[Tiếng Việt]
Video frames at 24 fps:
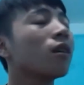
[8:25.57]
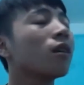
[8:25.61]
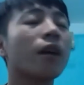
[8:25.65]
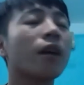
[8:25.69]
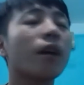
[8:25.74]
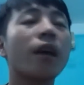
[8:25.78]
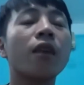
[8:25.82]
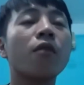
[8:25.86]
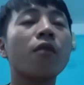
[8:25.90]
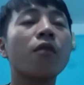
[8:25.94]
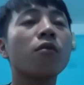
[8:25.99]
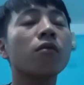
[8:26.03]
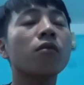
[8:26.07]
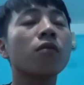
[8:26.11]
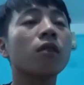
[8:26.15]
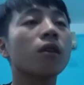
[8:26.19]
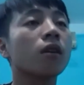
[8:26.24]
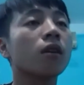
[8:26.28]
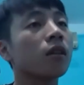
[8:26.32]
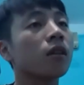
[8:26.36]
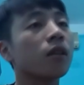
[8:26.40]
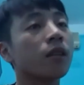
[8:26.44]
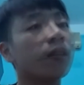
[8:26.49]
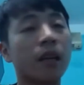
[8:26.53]
cái hiếu
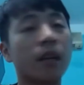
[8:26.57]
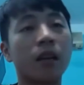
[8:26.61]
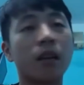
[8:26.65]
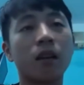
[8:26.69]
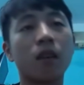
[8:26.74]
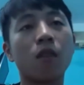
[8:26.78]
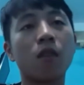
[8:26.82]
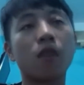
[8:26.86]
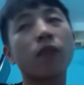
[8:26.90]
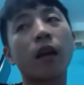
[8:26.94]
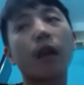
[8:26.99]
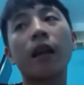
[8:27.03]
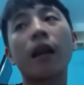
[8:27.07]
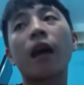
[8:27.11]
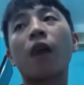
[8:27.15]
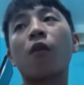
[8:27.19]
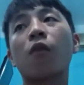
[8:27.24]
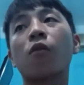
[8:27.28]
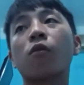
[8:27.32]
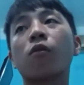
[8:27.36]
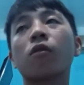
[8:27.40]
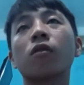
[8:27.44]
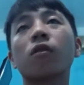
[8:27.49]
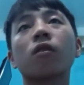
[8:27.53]
thì không thể
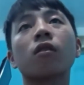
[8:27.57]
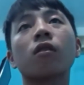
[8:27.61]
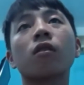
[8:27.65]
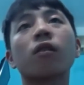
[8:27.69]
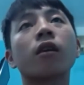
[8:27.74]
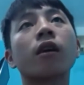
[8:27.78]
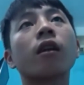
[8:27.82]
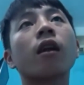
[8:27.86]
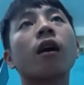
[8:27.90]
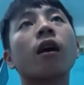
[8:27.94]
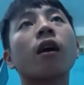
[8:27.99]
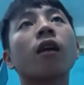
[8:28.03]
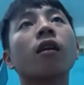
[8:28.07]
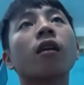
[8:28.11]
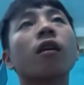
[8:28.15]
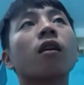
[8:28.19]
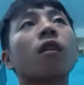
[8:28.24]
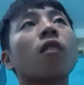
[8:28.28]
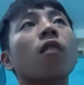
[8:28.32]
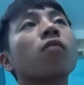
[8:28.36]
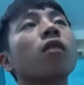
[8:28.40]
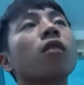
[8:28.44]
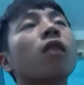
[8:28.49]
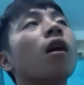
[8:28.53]
nào cái đền
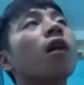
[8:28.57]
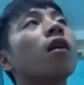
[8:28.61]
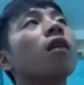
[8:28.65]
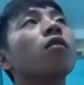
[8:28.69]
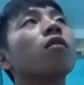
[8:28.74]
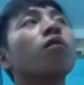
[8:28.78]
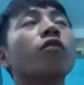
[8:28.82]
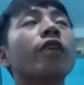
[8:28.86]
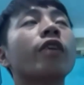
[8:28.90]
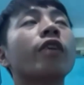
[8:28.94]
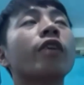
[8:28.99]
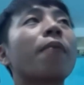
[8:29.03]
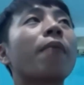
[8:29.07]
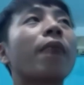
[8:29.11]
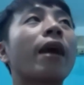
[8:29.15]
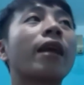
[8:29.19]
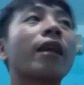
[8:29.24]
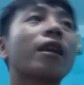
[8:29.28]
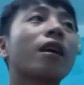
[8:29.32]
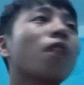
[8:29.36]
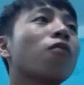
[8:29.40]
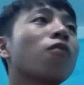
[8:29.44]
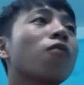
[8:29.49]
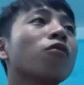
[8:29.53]
công ơn của cha mẹ
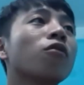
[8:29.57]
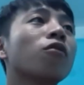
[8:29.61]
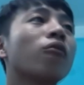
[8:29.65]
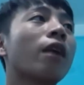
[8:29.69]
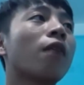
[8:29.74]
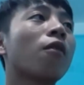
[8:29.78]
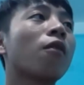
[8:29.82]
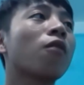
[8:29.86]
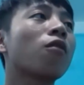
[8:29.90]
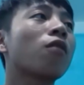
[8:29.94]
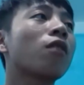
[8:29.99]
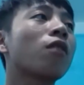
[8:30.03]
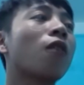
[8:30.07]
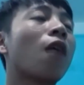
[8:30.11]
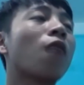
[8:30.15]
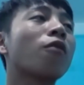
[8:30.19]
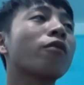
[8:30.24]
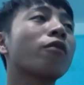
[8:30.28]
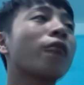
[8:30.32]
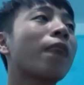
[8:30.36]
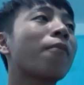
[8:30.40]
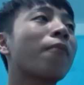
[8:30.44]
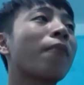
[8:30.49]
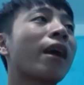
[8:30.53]
thì không thể nào có
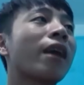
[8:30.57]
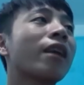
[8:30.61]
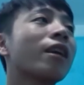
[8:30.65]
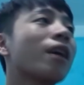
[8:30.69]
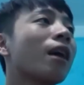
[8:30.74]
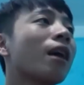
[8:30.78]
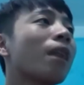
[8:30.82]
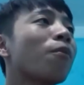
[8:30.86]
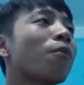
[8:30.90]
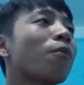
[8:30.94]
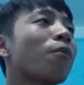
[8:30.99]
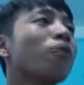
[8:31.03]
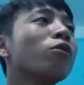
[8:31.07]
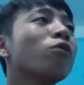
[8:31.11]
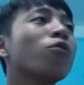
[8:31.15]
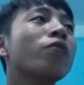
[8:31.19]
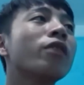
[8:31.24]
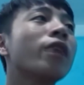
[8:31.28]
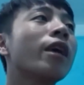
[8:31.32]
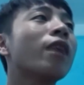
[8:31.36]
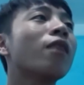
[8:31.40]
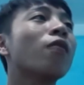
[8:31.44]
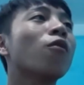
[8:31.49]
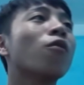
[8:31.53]
cổng cha mẹ đi khắp núi tu
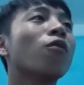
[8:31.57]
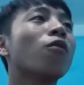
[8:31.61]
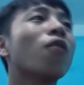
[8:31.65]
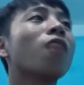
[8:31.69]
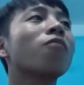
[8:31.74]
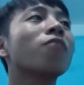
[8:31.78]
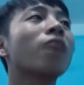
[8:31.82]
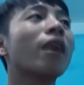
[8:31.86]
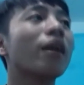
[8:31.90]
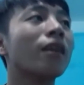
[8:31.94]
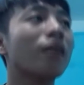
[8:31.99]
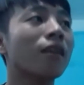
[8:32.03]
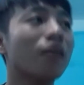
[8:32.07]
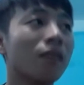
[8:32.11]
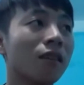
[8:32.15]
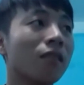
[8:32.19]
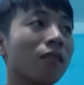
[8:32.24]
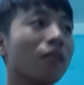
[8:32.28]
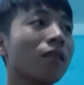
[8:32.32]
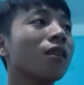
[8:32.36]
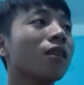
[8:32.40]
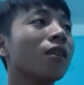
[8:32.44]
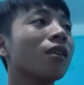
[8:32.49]
di cũng không đền được